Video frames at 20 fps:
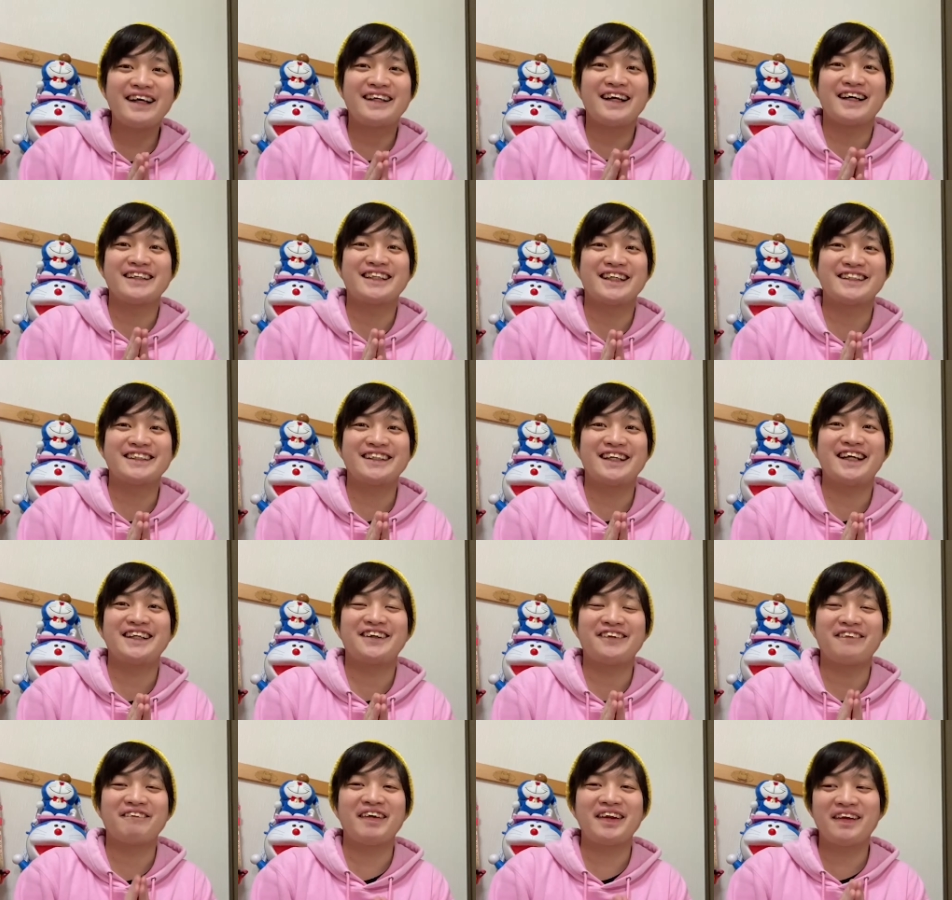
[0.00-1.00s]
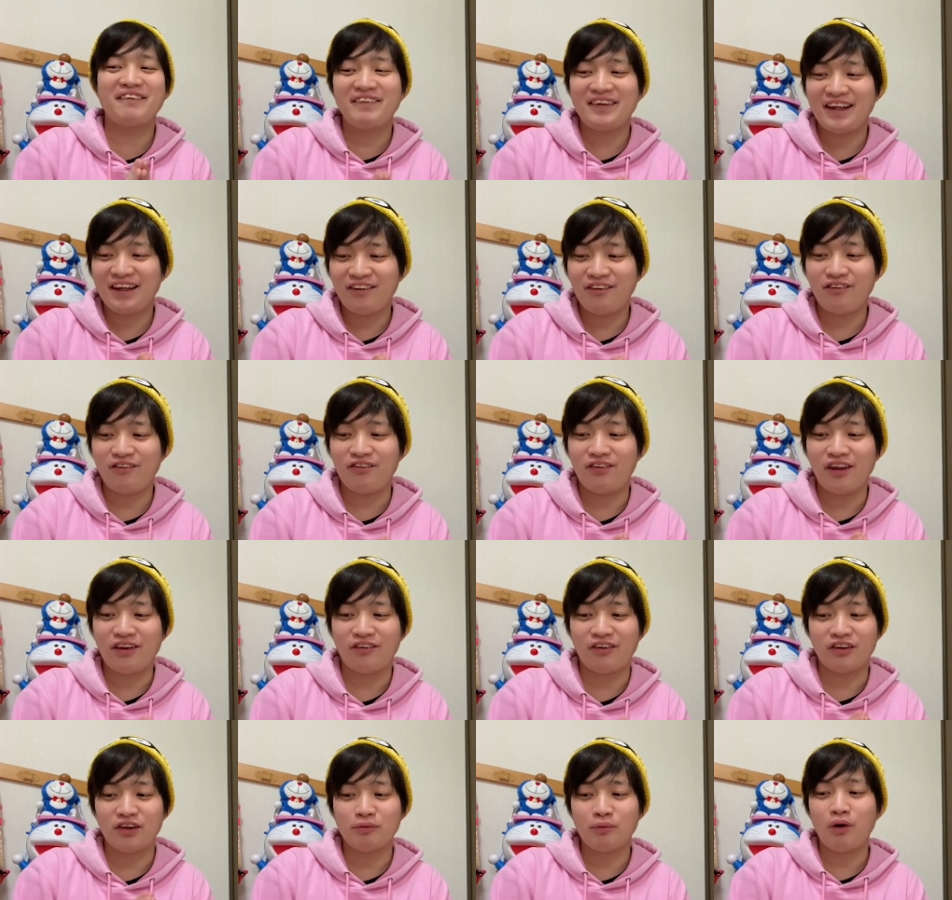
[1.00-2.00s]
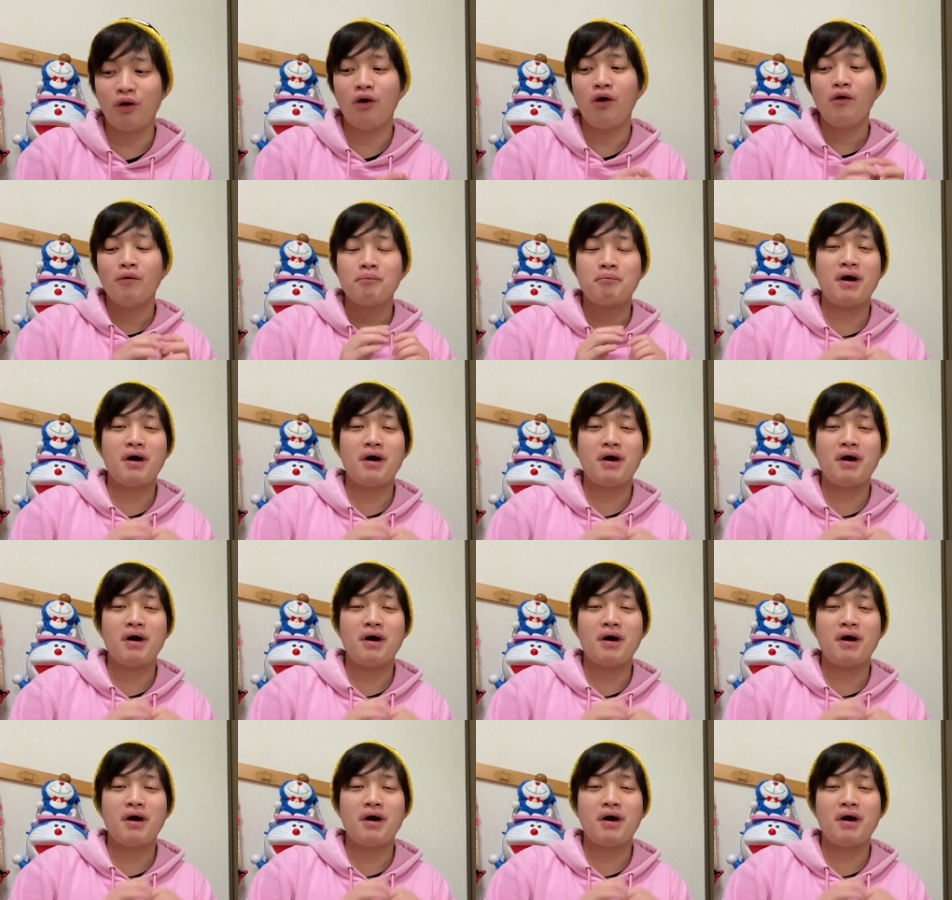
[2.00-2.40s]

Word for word: い、じゃあ早速ね、ちょっとまとめていくんですけども、